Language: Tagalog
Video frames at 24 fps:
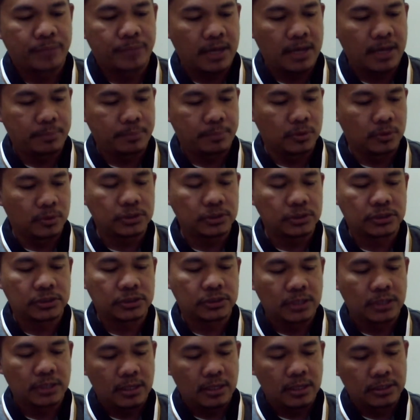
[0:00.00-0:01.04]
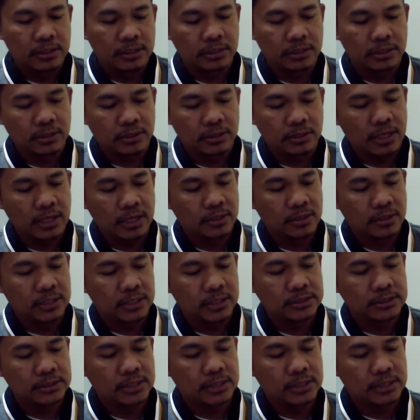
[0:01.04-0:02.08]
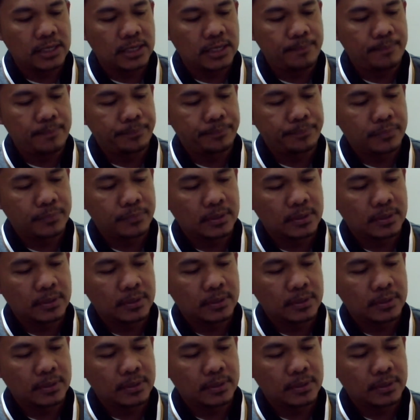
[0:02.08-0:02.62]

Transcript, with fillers: Tapos, dito tayo guys sa